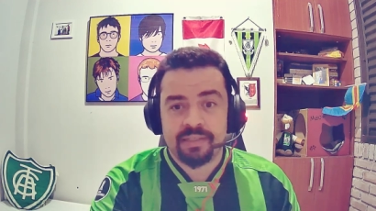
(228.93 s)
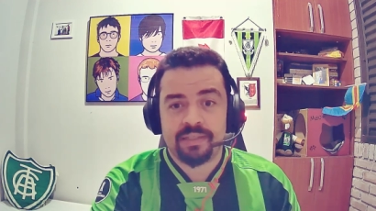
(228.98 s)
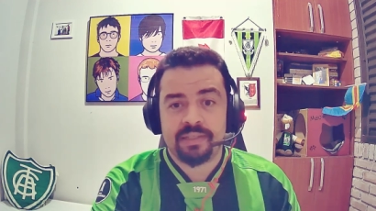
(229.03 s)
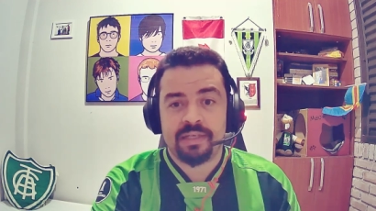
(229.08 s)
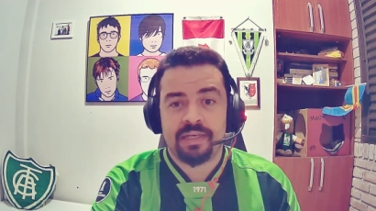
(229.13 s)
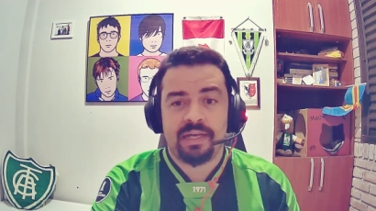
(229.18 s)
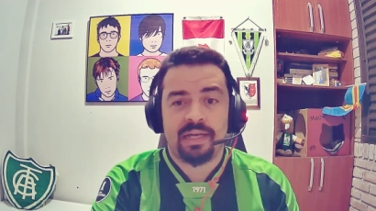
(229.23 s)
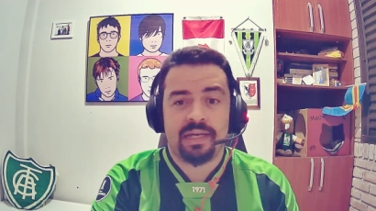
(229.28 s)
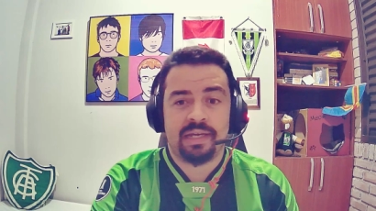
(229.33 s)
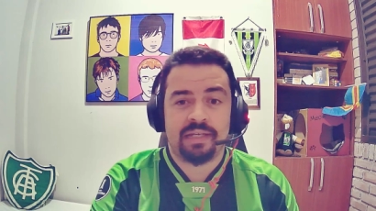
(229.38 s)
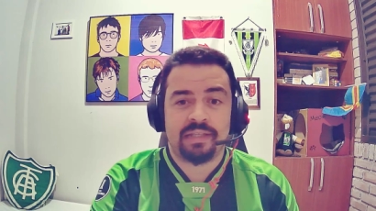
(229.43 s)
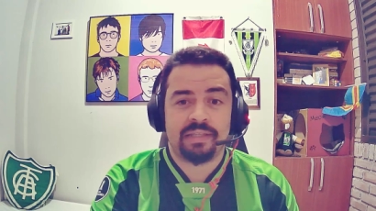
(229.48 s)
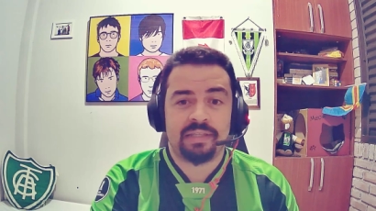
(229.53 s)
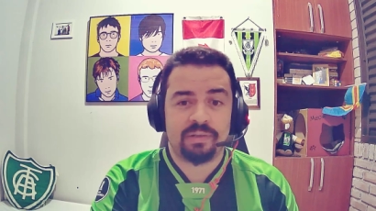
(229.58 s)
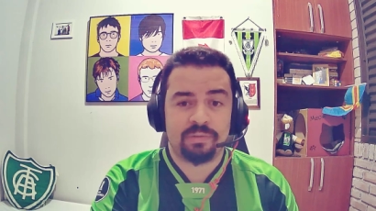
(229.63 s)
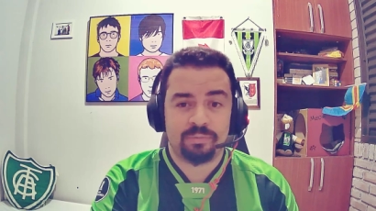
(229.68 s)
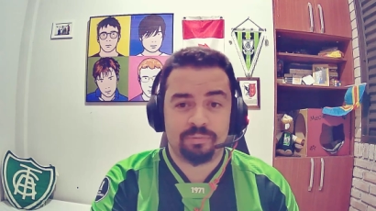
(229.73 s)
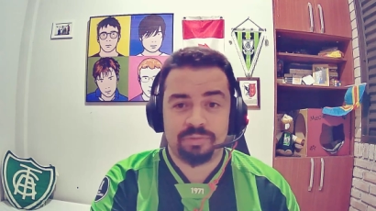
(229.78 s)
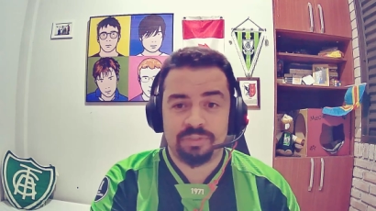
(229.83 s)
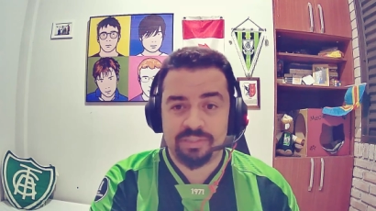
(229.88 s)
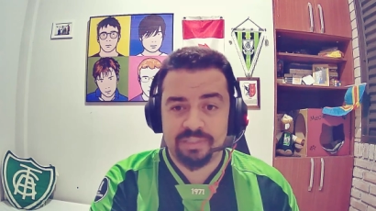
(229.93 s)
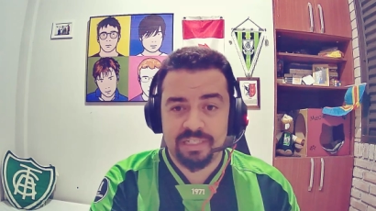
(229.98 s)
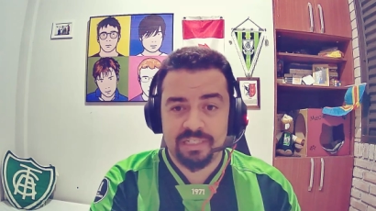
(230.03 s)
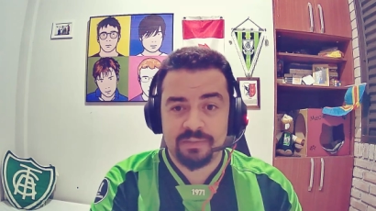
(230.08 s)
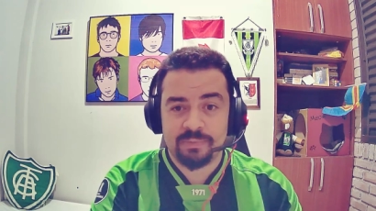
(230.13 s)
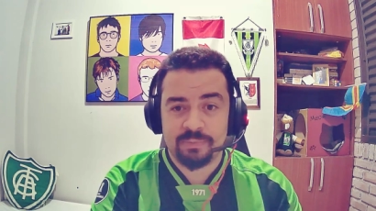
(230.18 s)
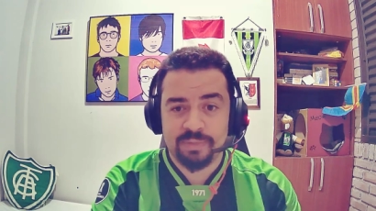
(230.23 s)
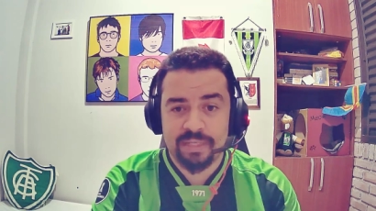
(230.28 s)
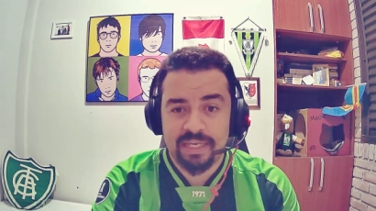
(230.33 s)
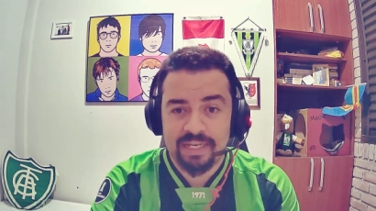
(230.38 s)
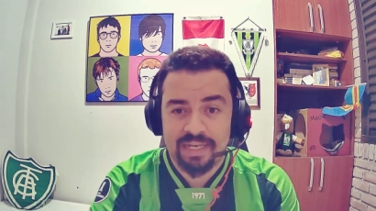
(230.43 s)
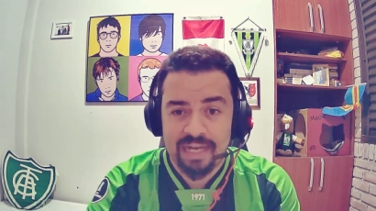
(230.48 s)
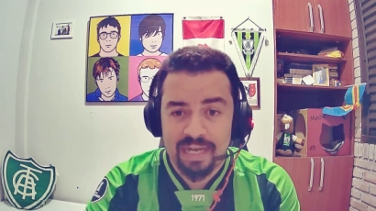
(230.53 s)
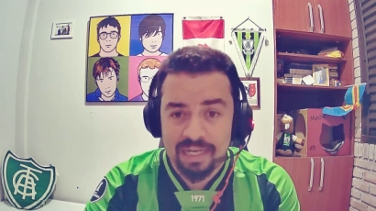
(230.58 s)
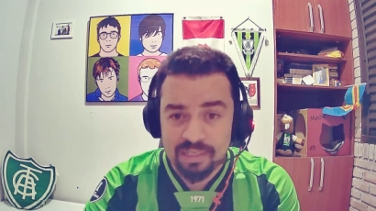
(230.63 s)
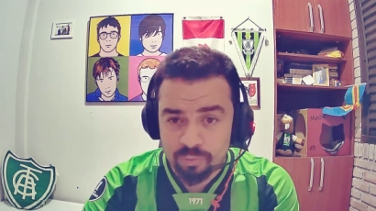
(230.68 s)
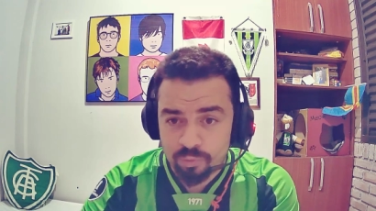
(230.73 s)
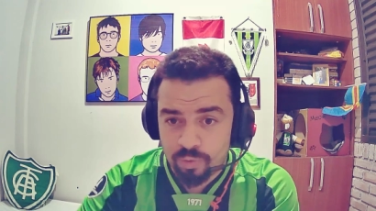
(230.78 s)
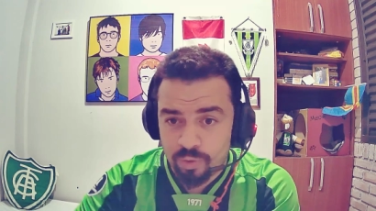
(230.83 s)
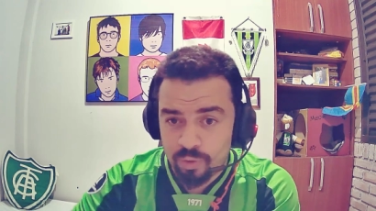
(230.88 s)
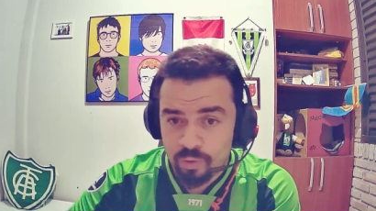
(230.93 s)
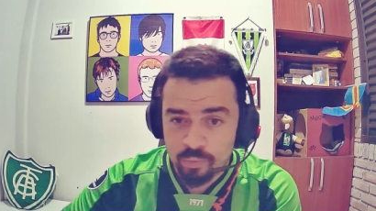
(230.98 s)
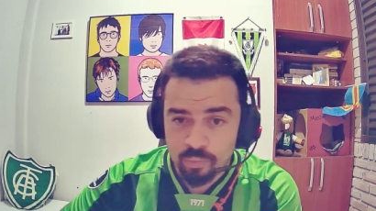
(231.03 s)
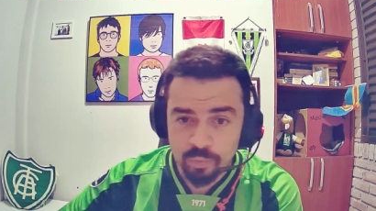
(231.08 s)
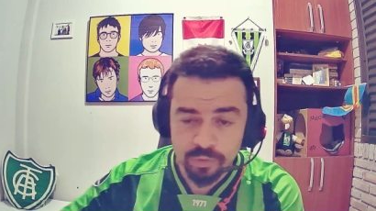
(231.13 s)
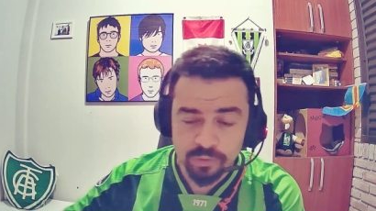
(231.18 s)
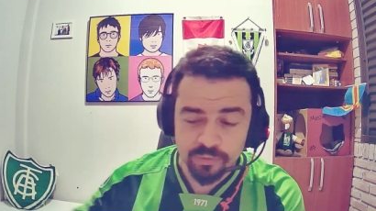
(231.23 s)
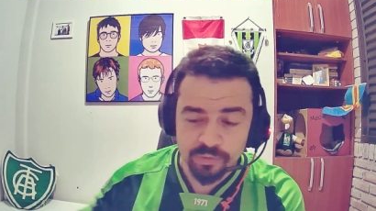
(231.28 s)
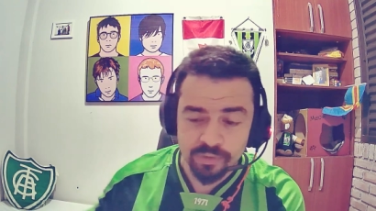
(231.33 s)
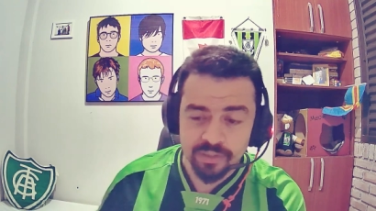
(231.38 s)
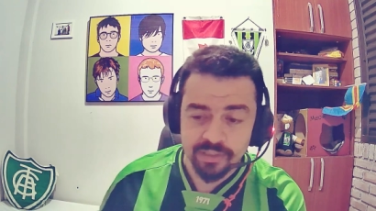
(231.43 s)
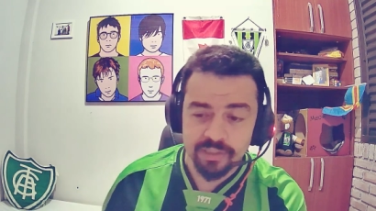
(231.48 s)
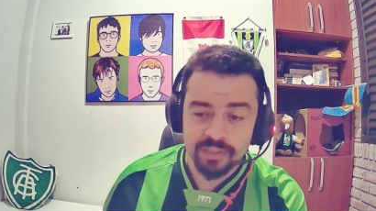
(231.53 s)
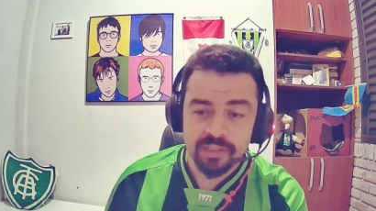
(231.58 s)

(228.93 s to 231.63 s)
é, dando um descanso o Zé Ricardo, correu muito, né?